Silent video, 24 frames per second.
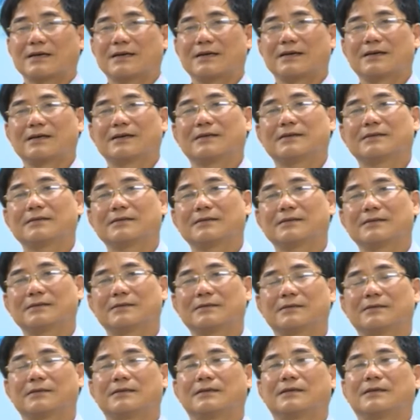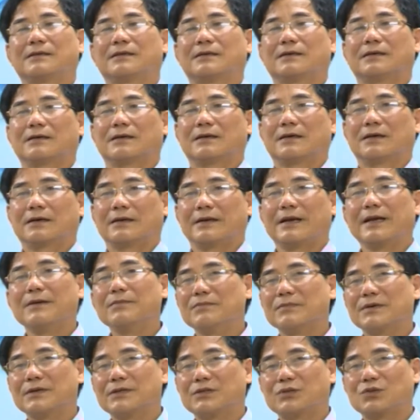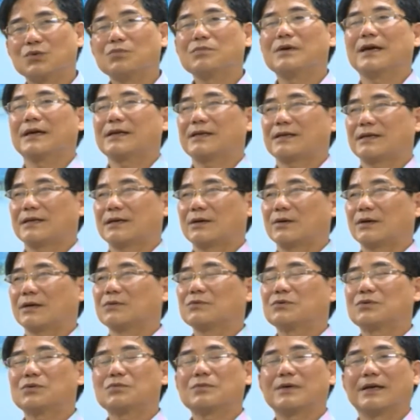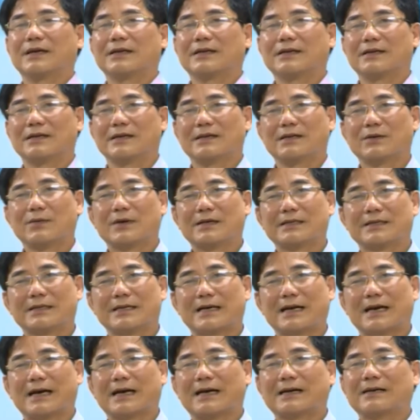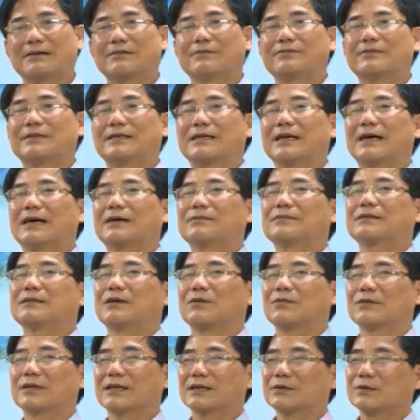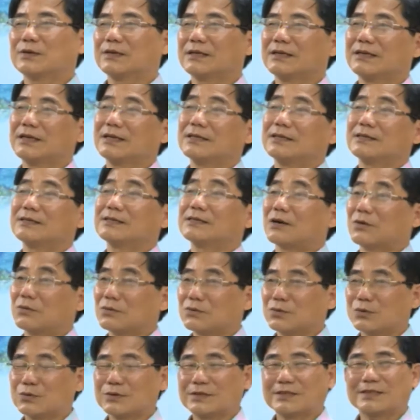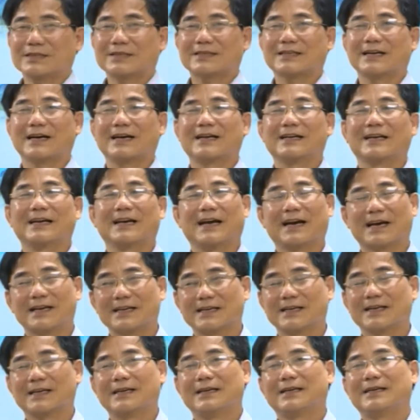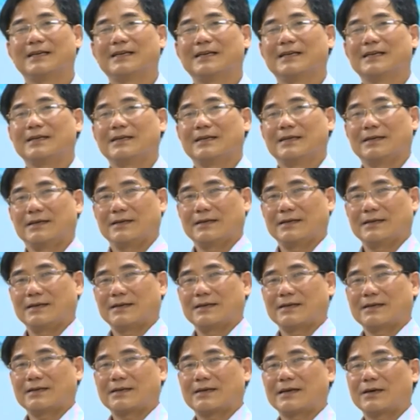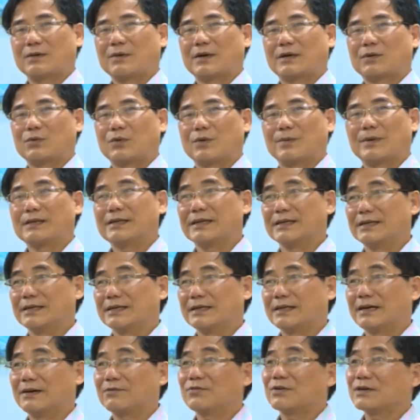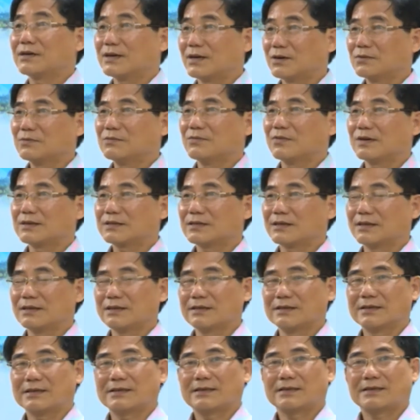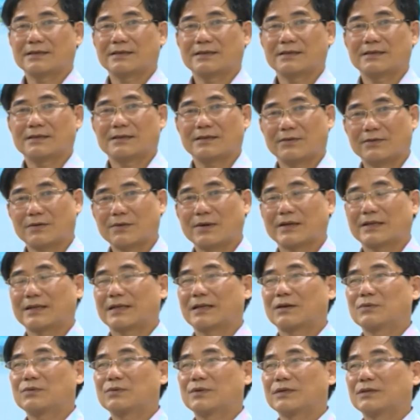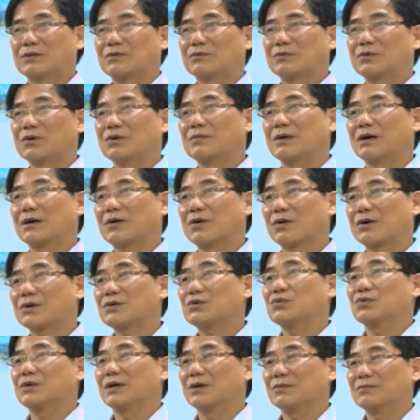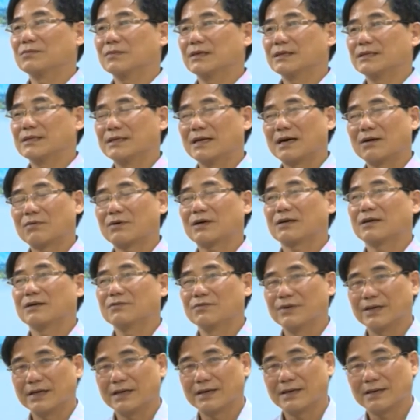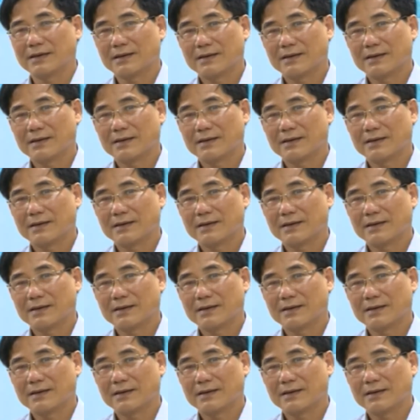ờ, ờ, đêm chung kết hoạt động chung kết liên hoan dân ca Việt Nam sóng phát thanh truyền hình lần thứ 6 tổ chức tại Nghệ An thì kế hoạch Ủy ban tỉnh đã phân công và sở thì sở văn hóa thể thao du lịch chúng tôi cũng đã có cái chủ động để chỉ đạo các đơn vị